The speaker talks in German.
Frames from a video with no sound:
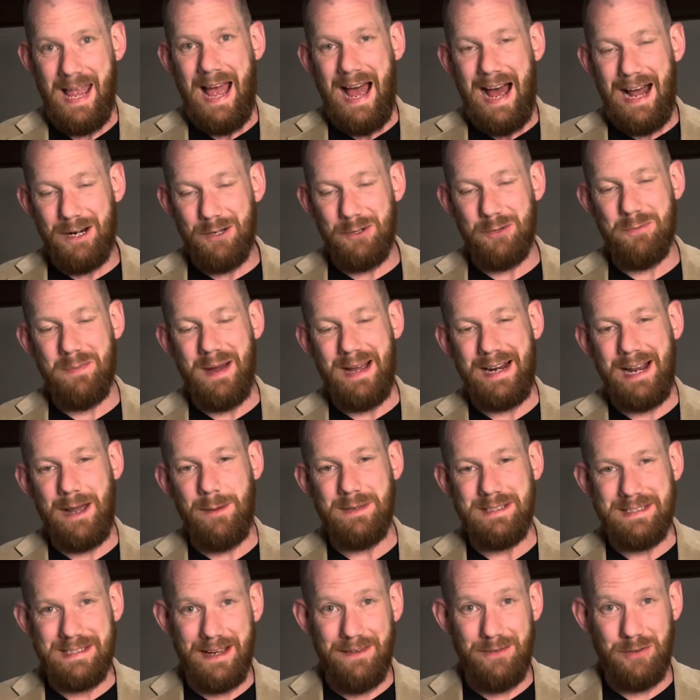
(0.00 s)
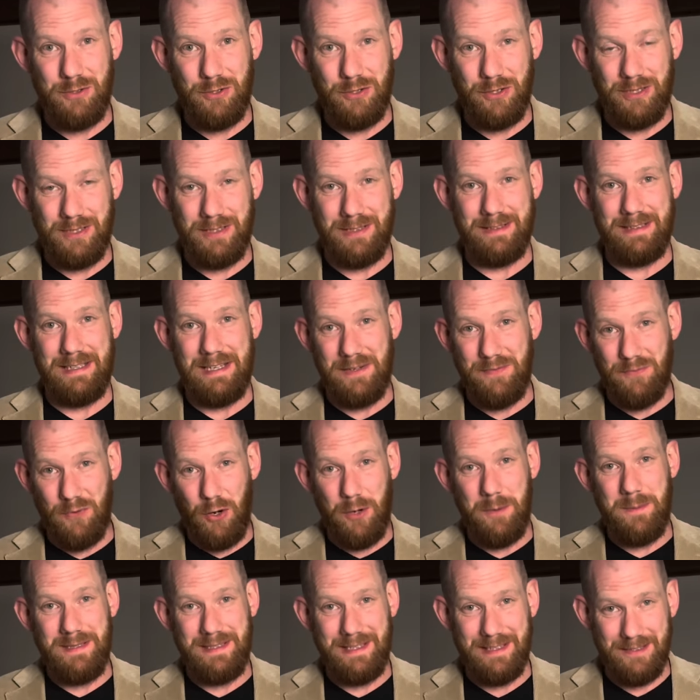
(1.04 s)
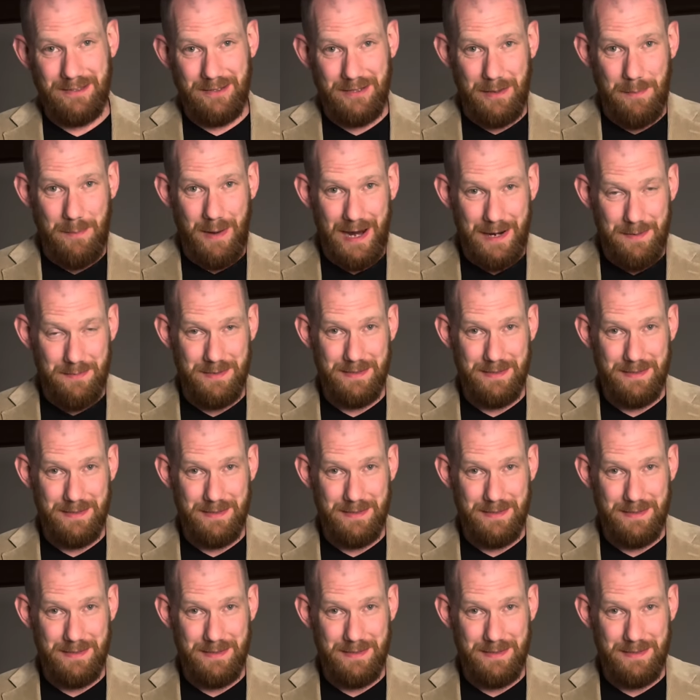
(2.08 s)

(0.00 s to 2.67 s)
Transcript: Hallo, mein Name ist David Dück. Ich freue mich, dass du dabei